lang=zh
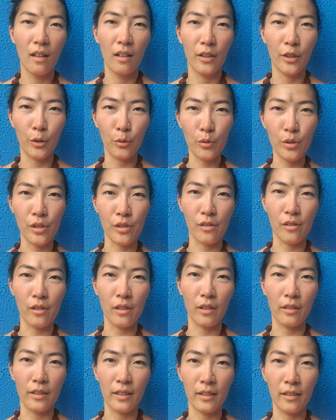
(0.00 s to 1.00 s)
流食
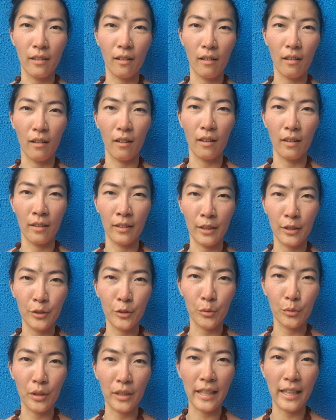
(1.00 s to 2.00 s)
的这个灵
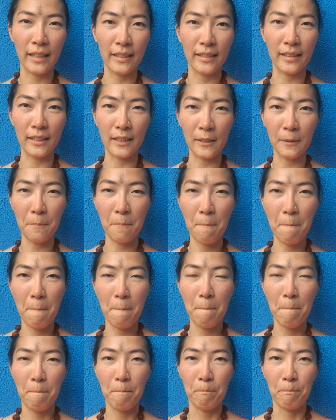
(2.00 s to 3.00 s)
修的练习。
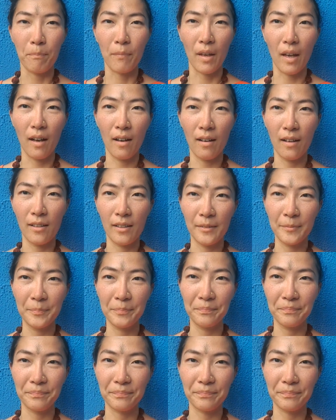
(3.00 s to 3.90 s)
嗯，